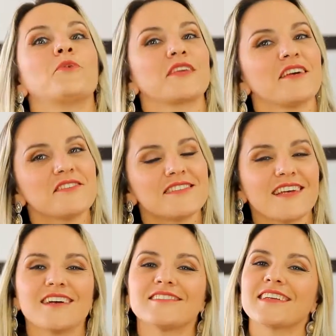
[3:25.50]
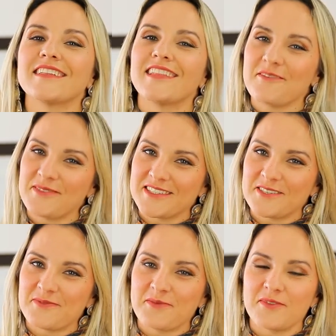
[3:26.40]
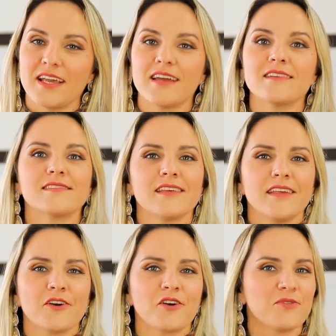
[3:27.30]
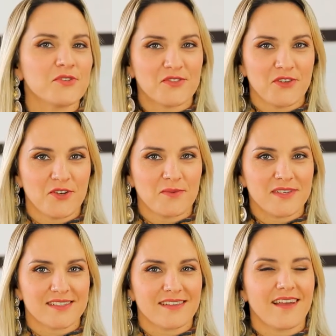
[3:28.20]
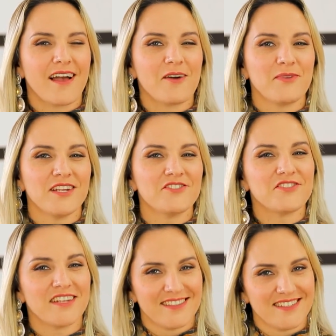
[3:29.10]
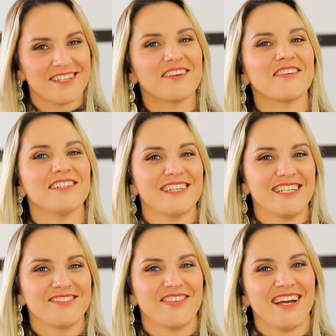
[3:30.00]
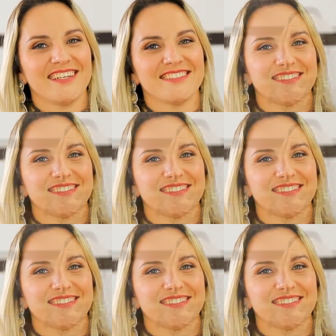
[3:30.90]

Por que você acha que dá prazer pra mulher seria como nos filmes? Aprende direitinho aqui com a gente, vai?